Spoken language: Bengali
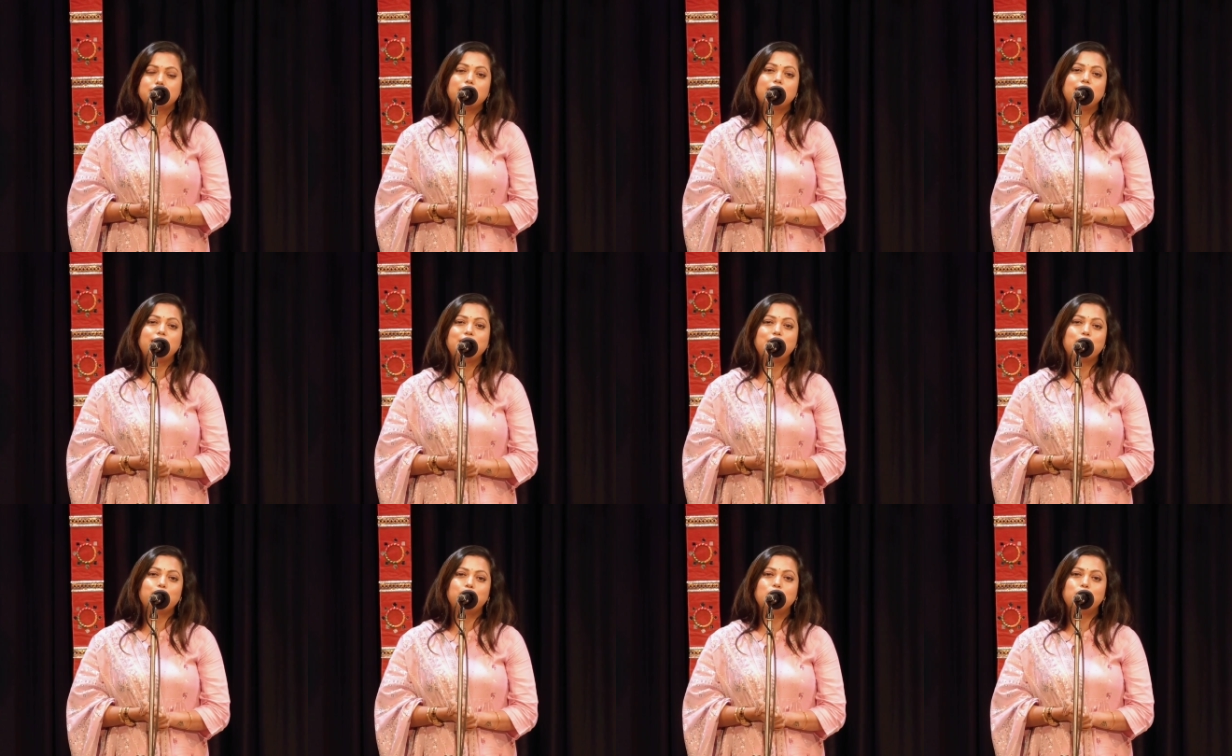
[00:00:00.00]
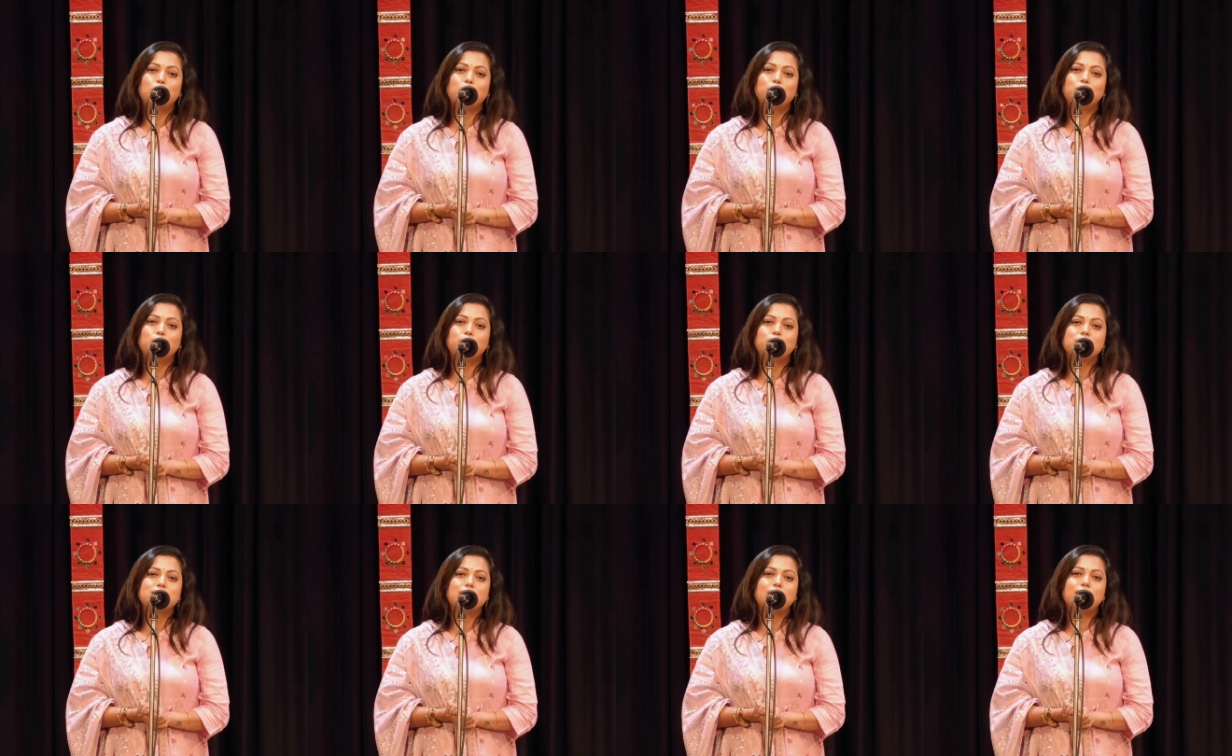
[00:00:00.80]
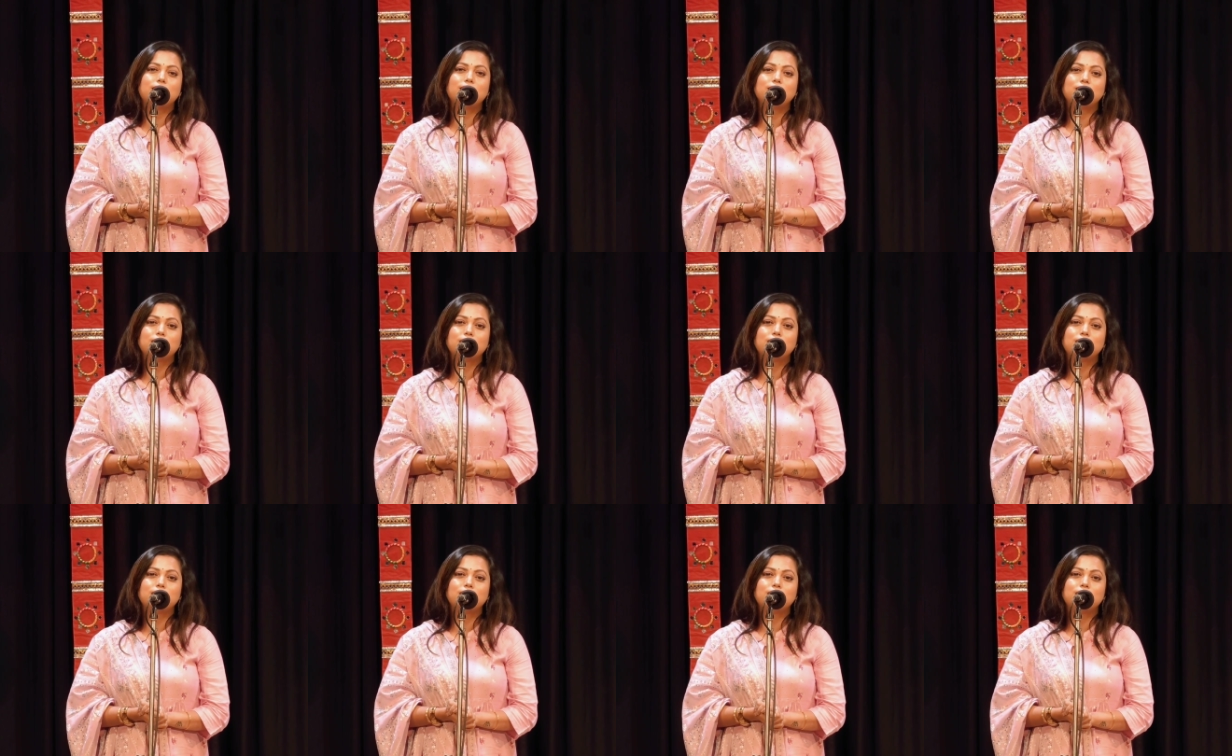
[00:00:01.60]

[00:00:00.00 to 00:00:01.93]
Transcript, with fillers: যাকে নিয়ে আপনি মগ্ন হতে চান